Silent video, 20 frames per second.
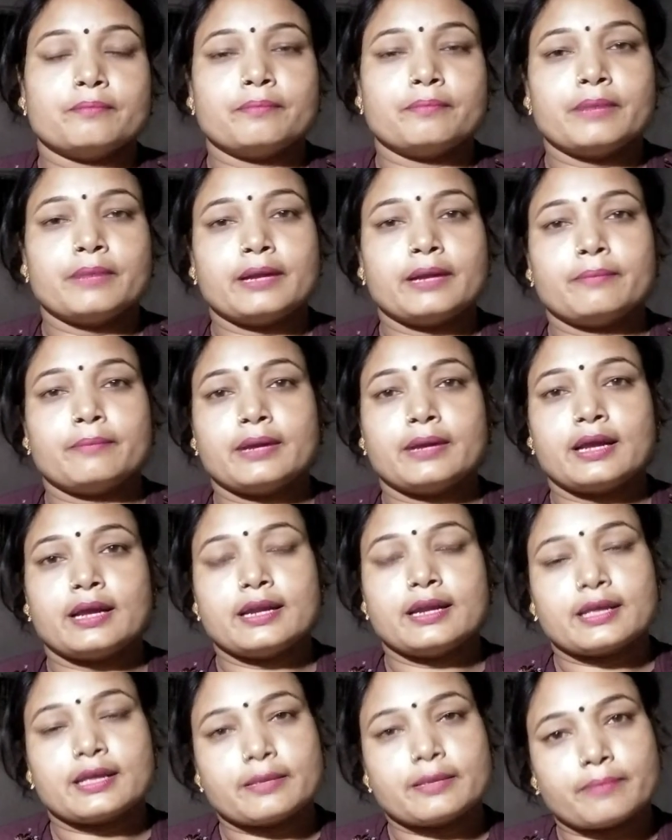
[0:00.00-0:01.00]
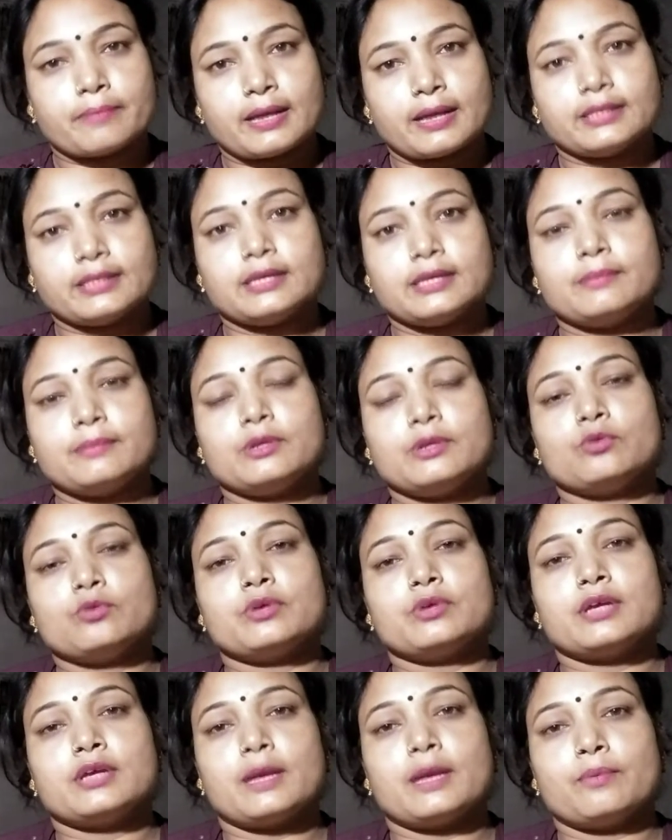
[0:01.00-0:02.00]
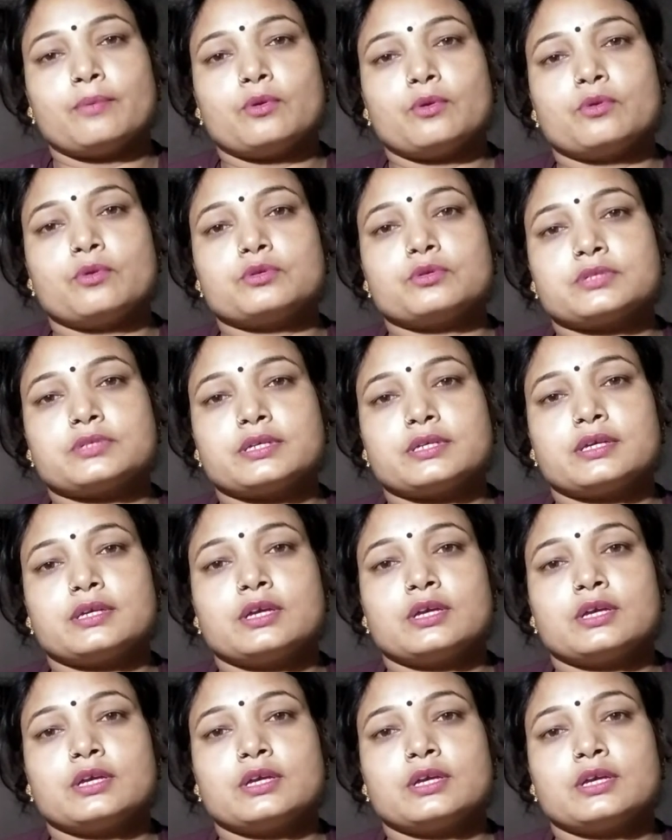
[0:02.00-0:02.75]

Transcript: बन बनाने के बाद ही मिलूँगी आप लोगों से